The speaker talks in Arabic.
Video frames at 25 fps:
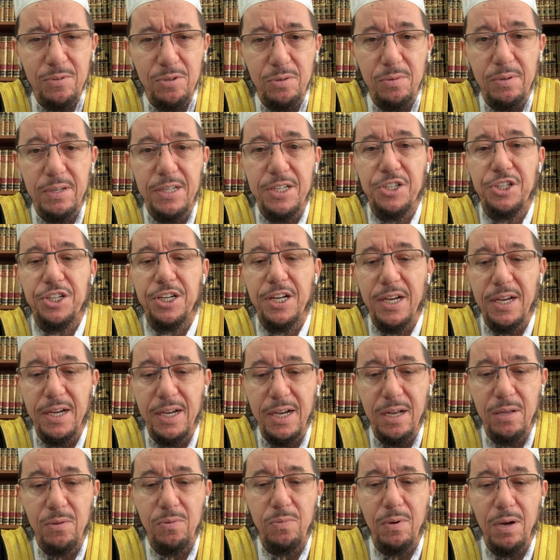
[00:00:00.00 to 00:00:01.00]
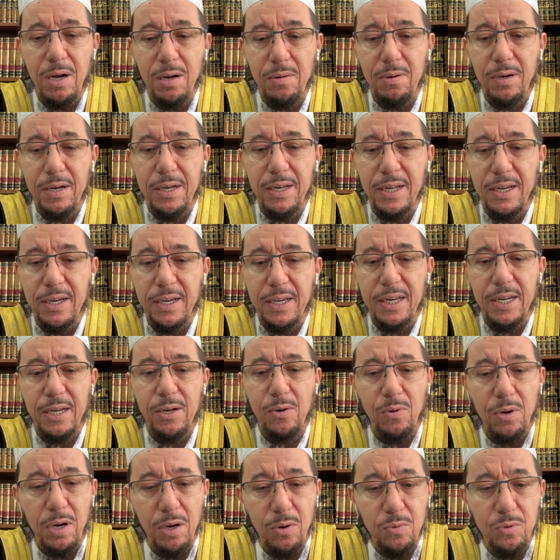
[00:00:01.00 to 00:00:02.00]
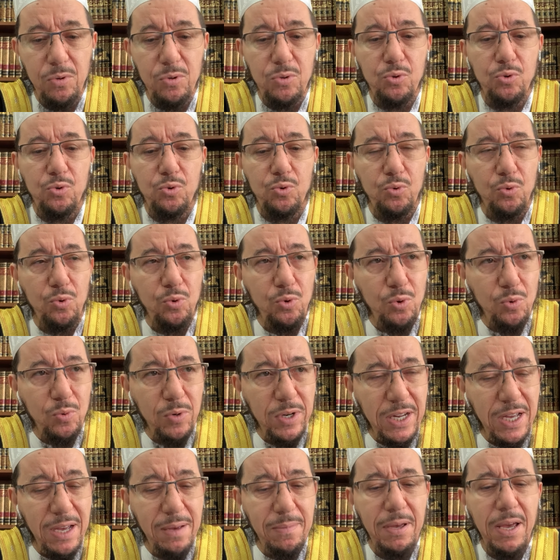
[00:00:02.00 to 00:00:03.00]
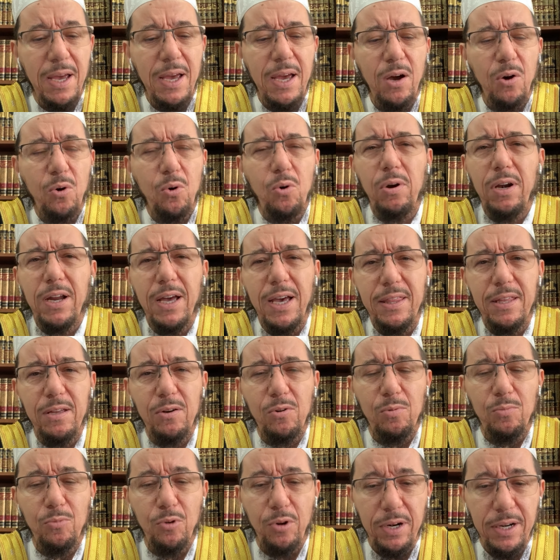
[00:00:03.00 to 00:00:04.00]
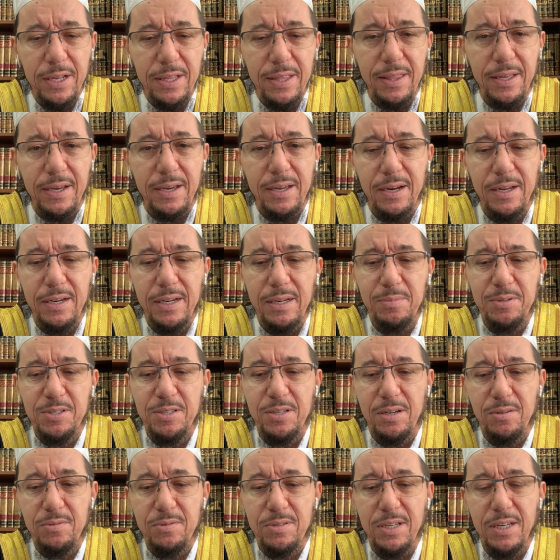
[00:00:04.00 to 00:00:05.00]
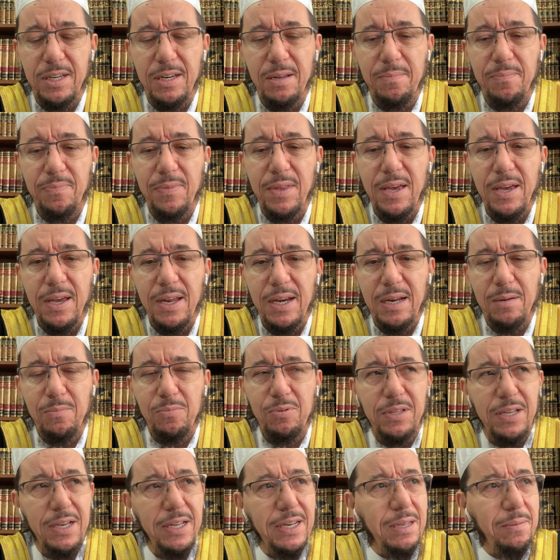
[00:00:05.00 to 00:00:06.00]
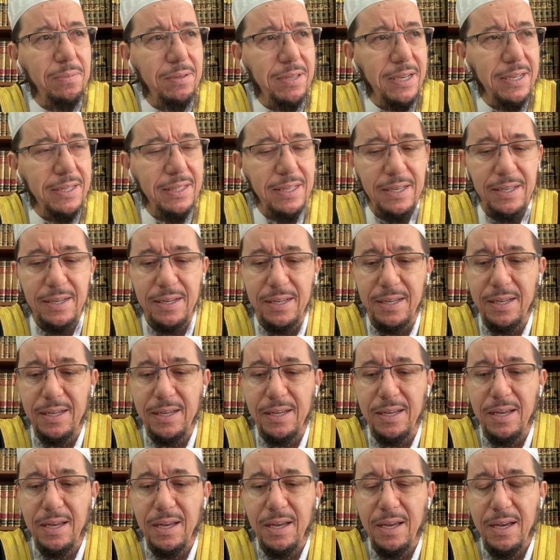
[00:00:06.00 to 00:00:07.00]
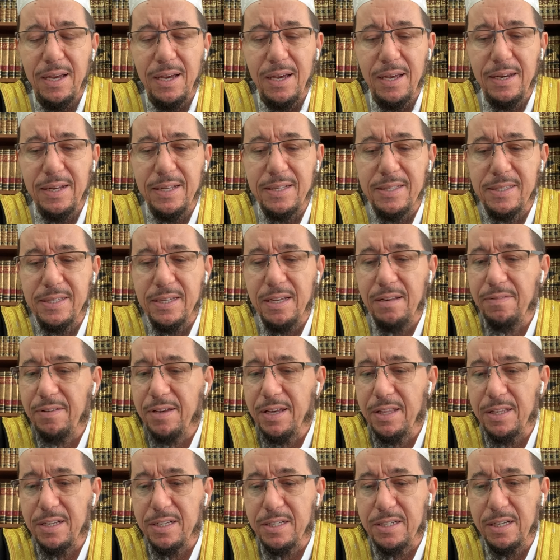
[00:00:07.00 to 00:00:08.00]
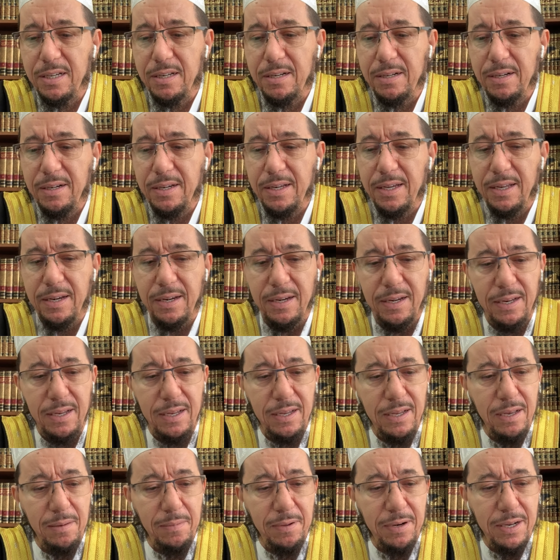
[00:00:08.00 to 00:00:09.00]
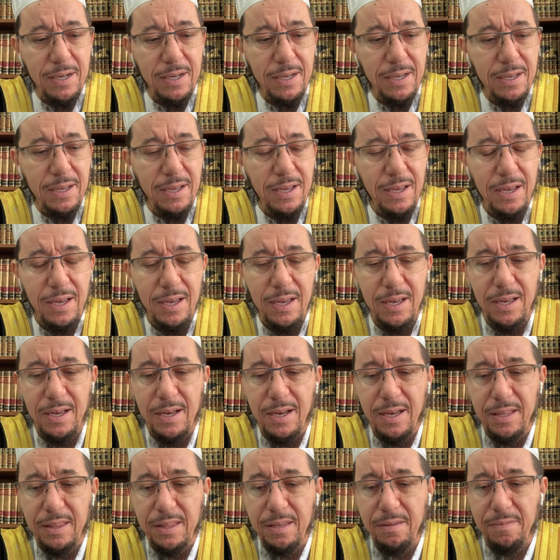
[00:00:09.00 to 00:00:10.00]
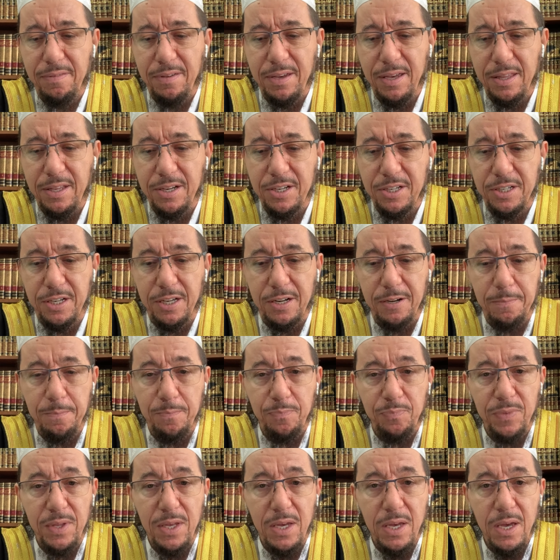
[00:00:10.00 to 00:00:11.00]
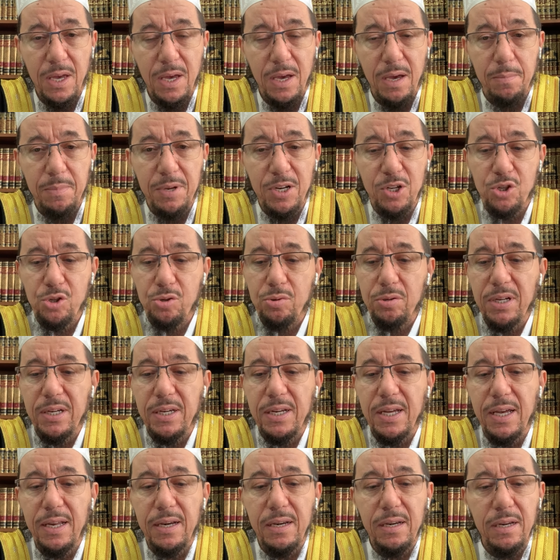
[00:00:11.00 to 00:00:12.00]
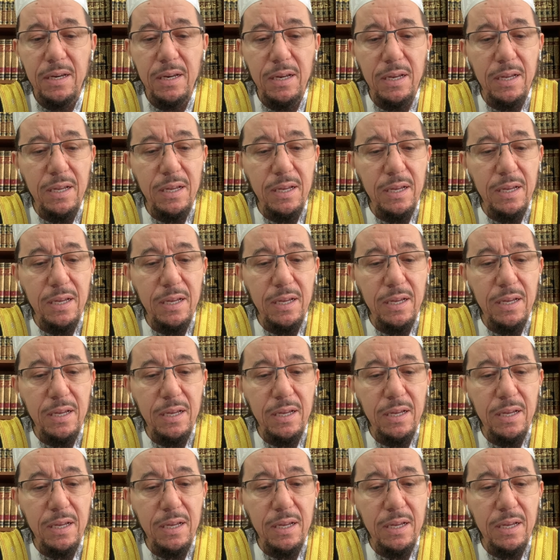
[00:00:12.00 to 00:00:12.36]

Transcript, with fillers: والإشاعات وإلى آخره وقول الزور والعم كل هذه الأمور التي ذكرها النبي صلى الله عليه وسلم لابد أن يبتعد عنها الإنسان في هذا الشهر لأن أمرها عظيم في هذا الشهر من السنن أن